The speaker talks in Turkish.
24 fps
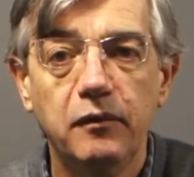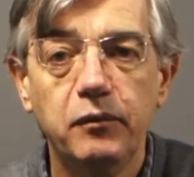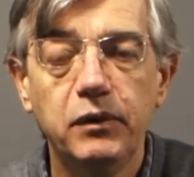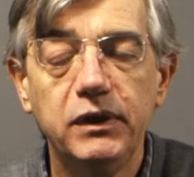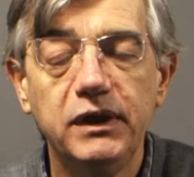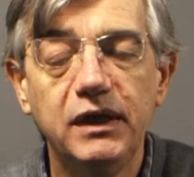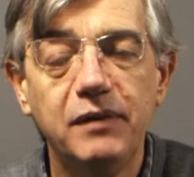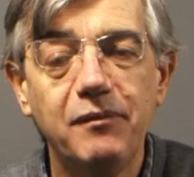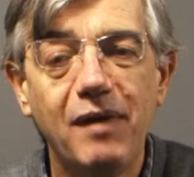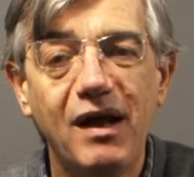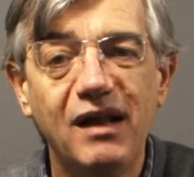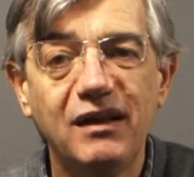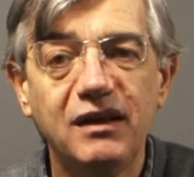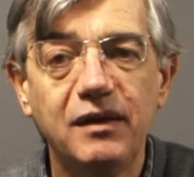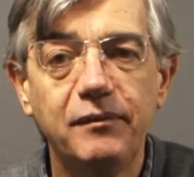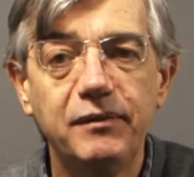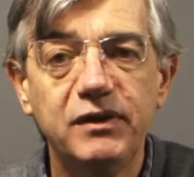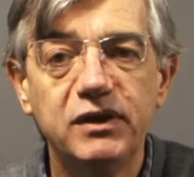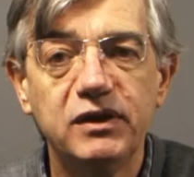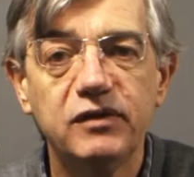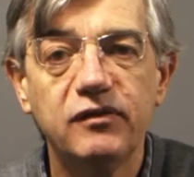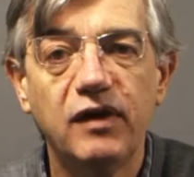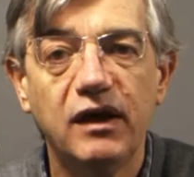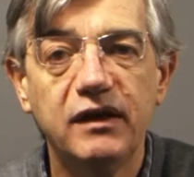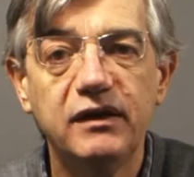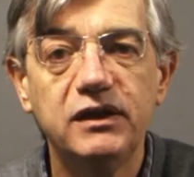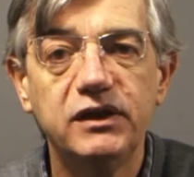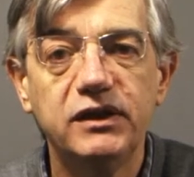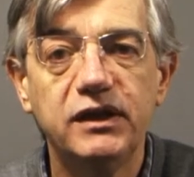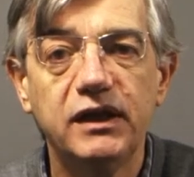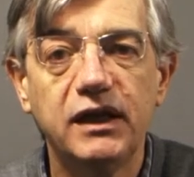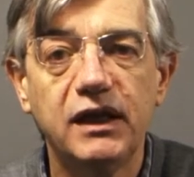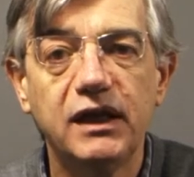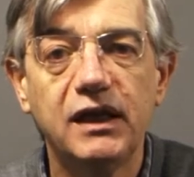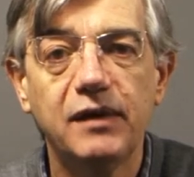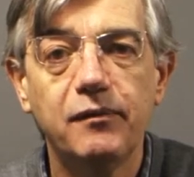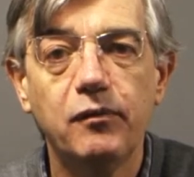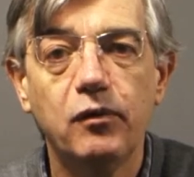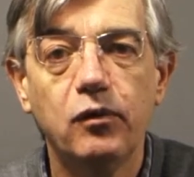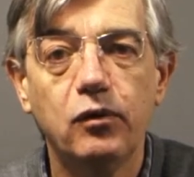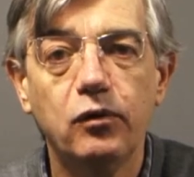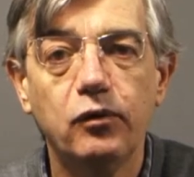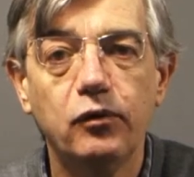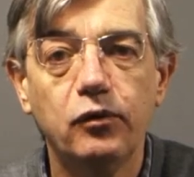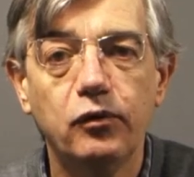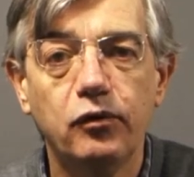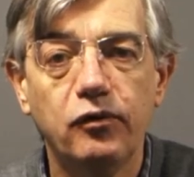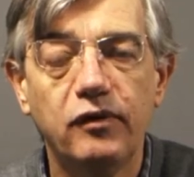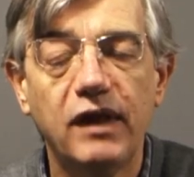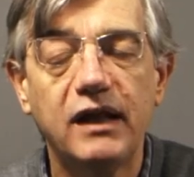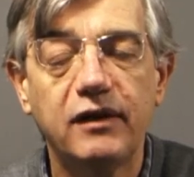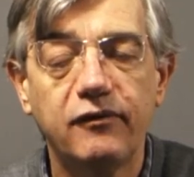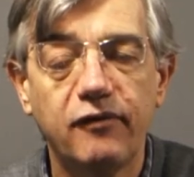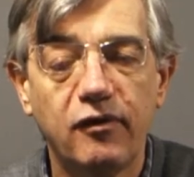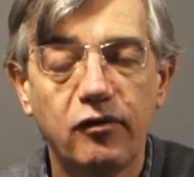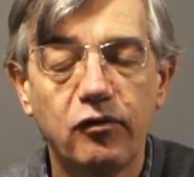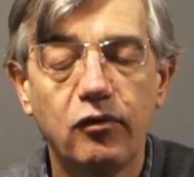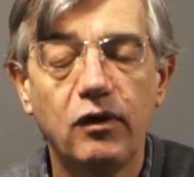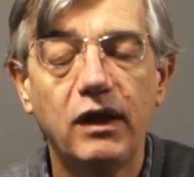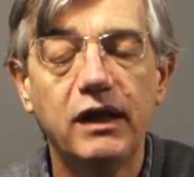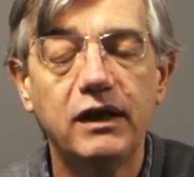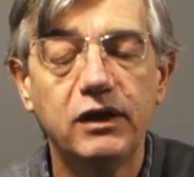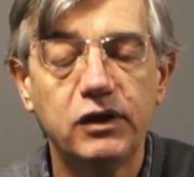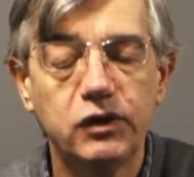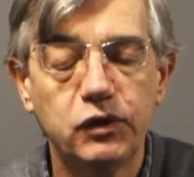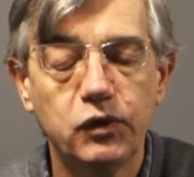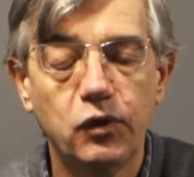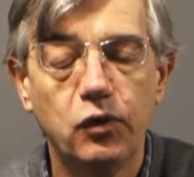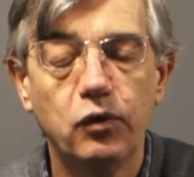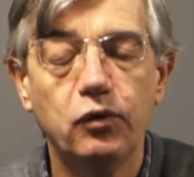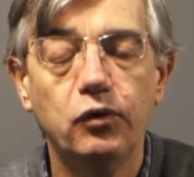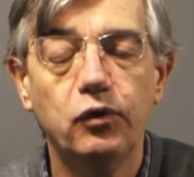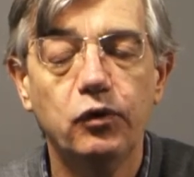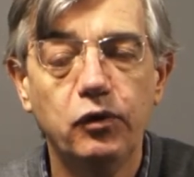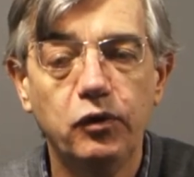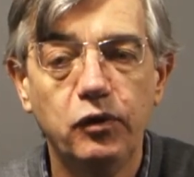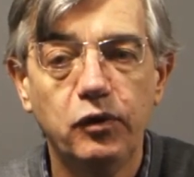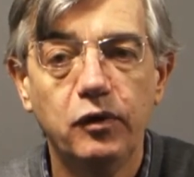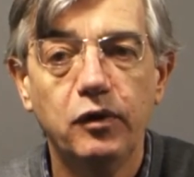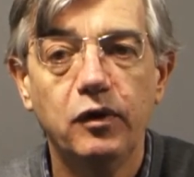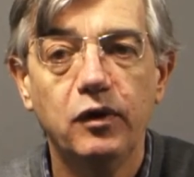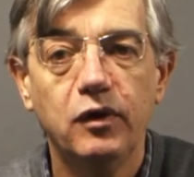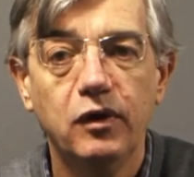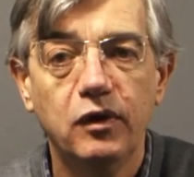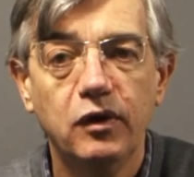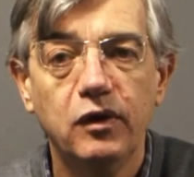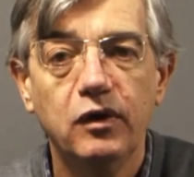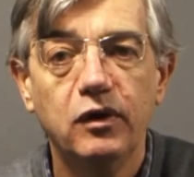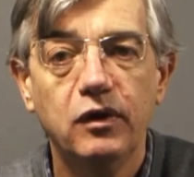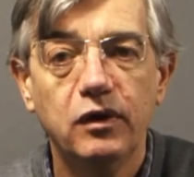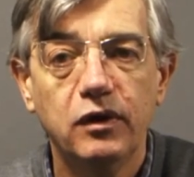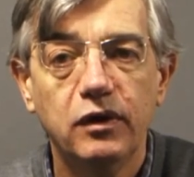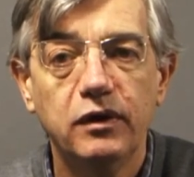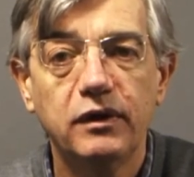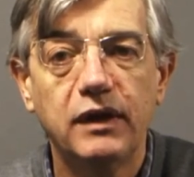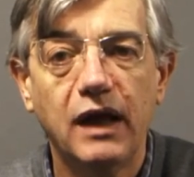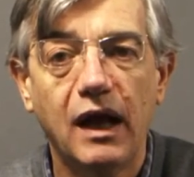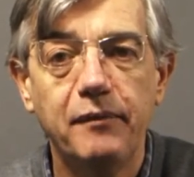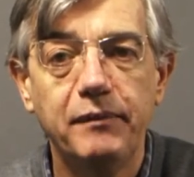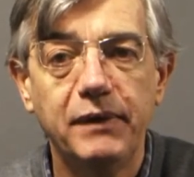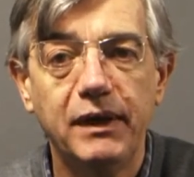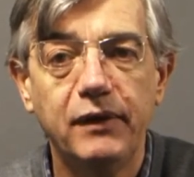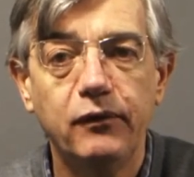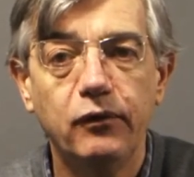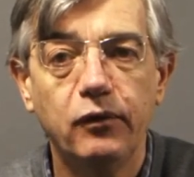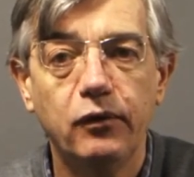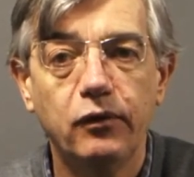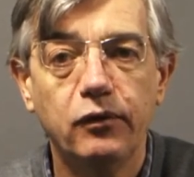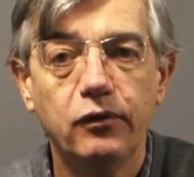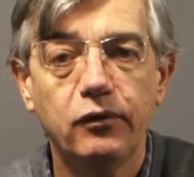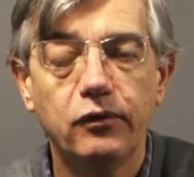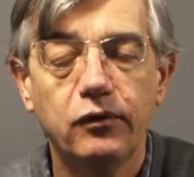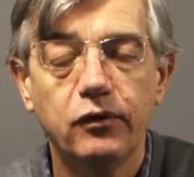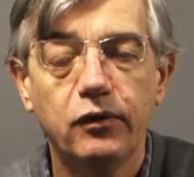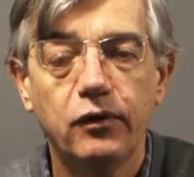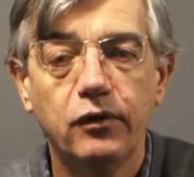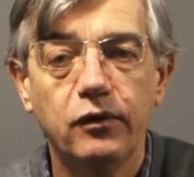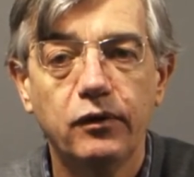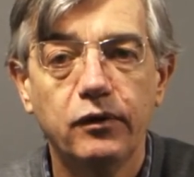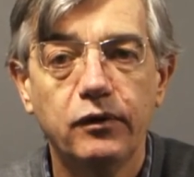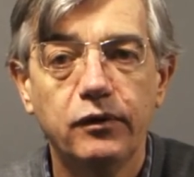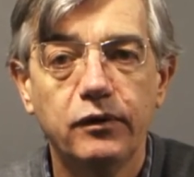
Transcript: Bu 26 bin civarında iş yeri hekimi olduğu, sertifikası olan kişi olduğunu tahmin ediyoruz.